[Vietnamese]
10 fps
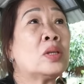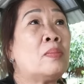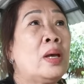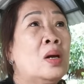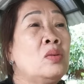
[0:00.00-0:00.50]
cô
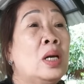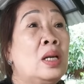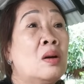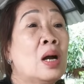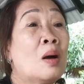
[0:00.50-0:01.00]
tìm hiểu
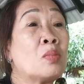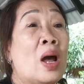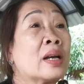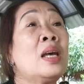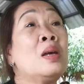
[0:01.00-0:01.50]
thì nó không
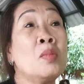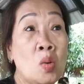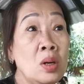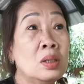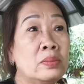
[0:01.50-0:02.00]
đạt như ý
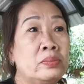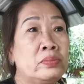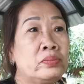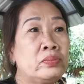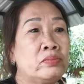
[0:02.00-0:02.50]
muốn
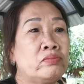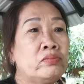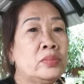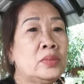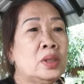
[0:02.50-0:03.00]

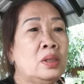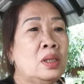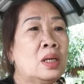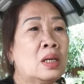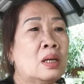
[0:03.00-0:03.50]

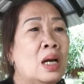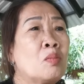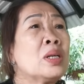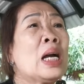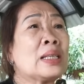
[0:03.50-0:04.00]
như là nó
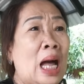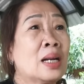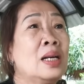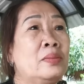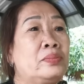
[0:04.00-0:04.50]
không có chân
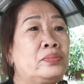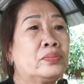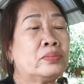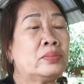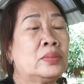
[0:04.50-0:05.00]
thật á yeah
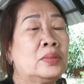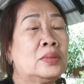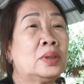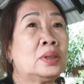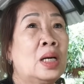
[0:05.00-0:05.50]
dạ
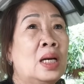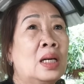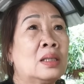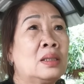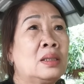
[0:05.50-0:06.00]
à,
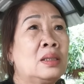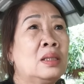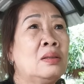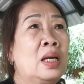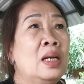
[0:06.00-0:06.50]
hằng
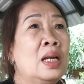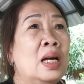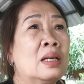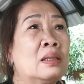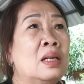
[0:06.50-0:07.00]
nghĩ
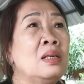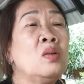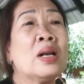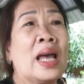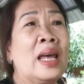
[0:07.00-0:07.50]
là đứng
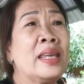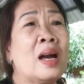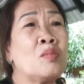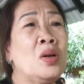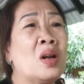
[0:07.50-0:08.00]
núi này hay
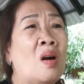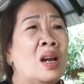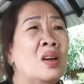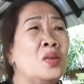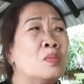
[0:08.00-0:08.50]
trong núi nọ
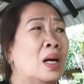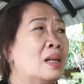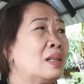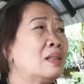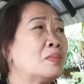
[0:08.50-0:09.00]
hay nói chung
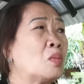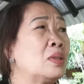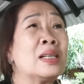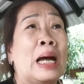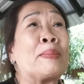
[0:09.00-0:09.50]
là một
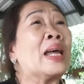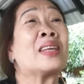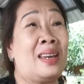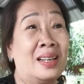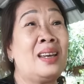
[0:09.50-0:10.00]
chân đạp hai
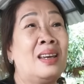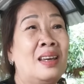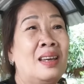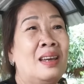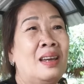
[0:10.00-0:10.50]
thuyền đi
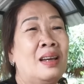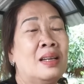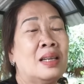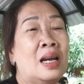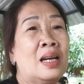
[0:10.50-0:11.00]
dạ, dạ.
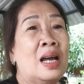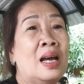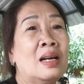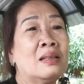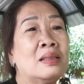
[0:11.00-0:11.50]
thành
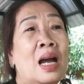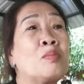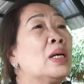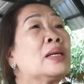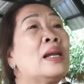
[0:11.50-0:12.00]
ra
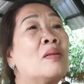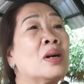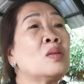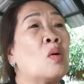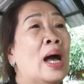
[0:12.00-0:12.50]
không đi tới đâu
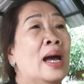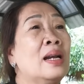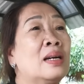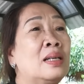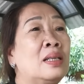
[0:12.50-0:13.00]
kết quả
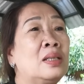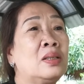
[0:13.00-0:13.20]
rồi